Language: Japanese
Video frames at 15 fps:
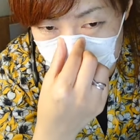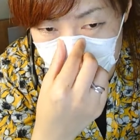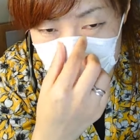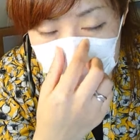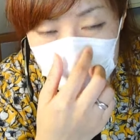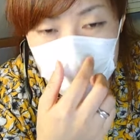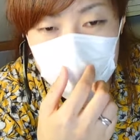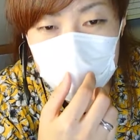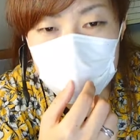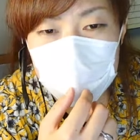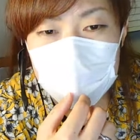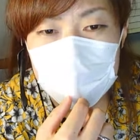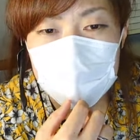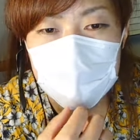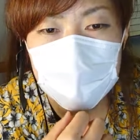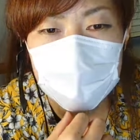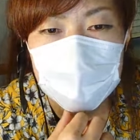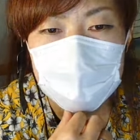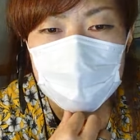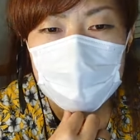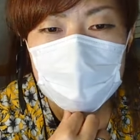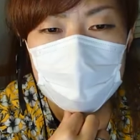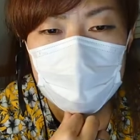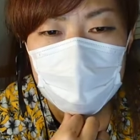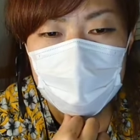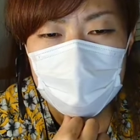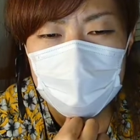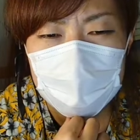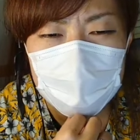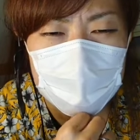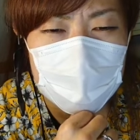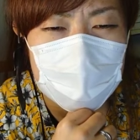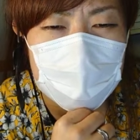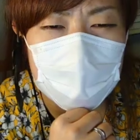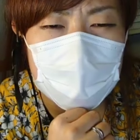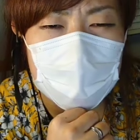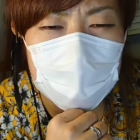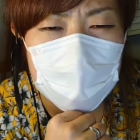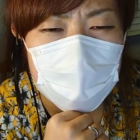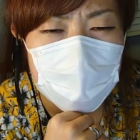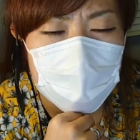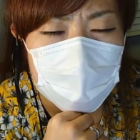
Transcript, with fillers: くに欲しいって思ってる人がきっといる